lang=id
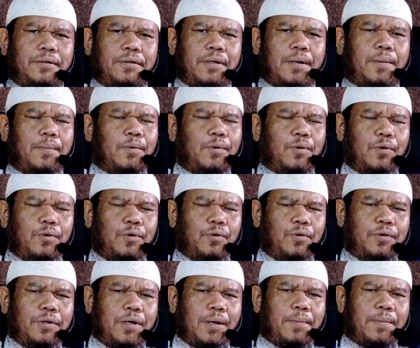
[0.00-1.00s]
jam
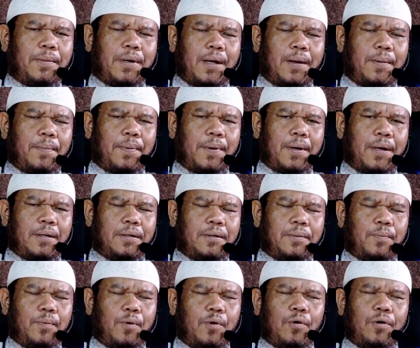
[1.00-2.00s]
7, jam
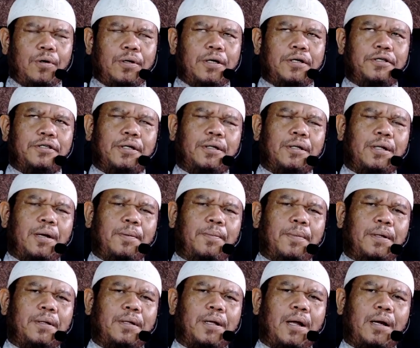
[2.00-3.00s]
8 pokoknya setelah
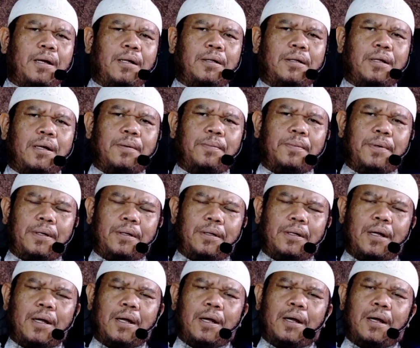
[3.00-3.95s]
matahari terbit